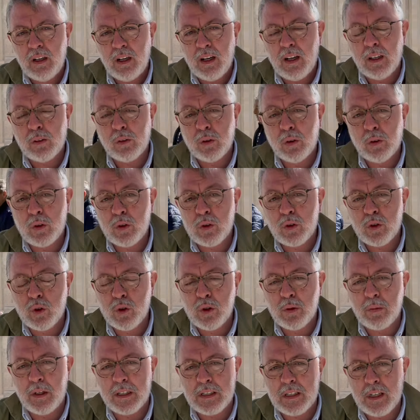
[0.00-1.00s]
a todos
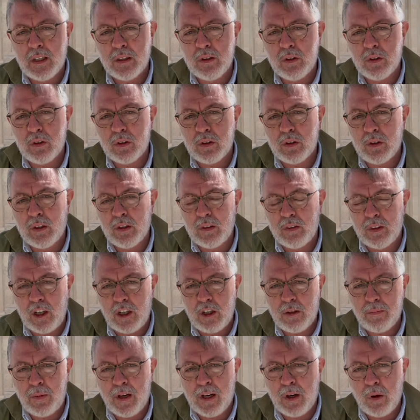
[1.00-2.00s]
sus vasallos de
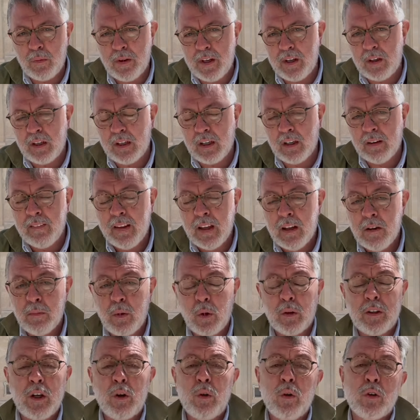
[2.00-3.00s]
Hispanoamérica,
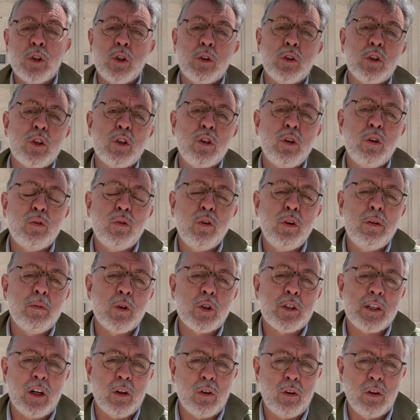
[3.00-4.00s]
porque nosotros no
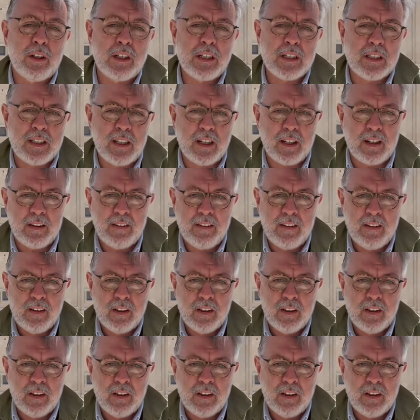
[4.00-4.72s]
fuimos a conquistar,